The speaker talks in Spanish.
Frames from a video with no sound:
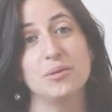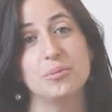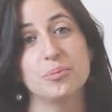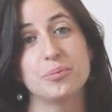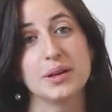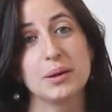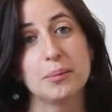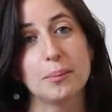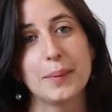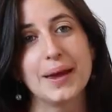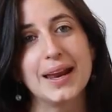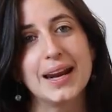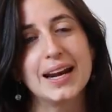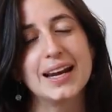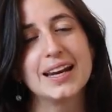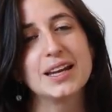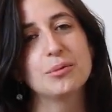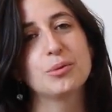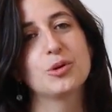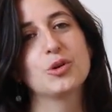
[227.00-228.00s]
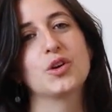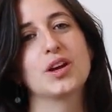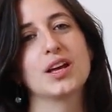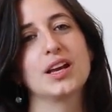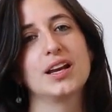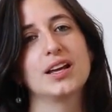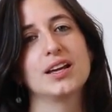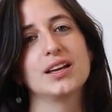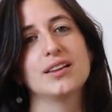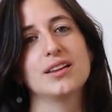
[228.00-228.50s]
el primer libro
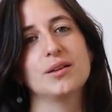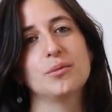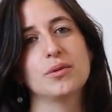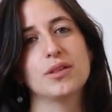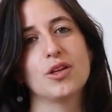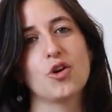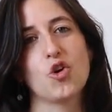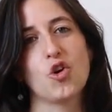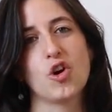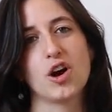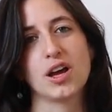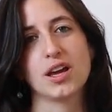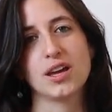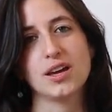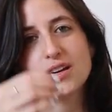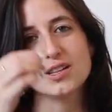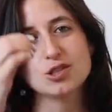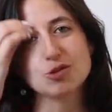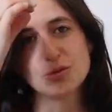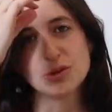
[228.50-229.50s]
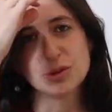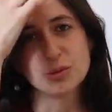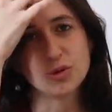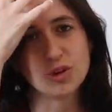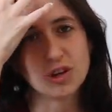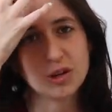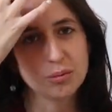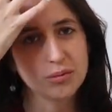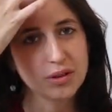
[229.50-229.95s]
que leí de pedagogía es un libro que